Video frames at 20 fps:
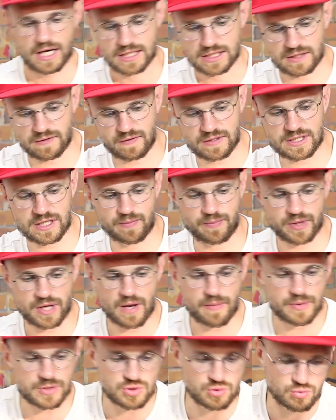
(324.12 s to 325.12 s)
Соответственно, по
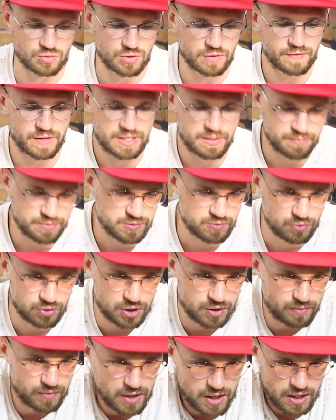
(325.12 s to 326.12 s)
диапазону давайте
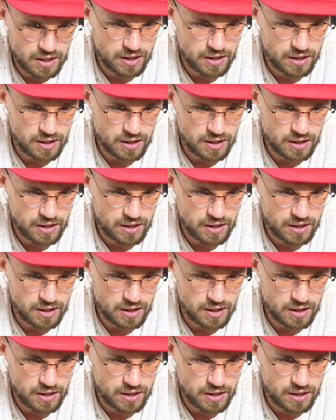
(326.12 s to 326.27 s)
посмотрим.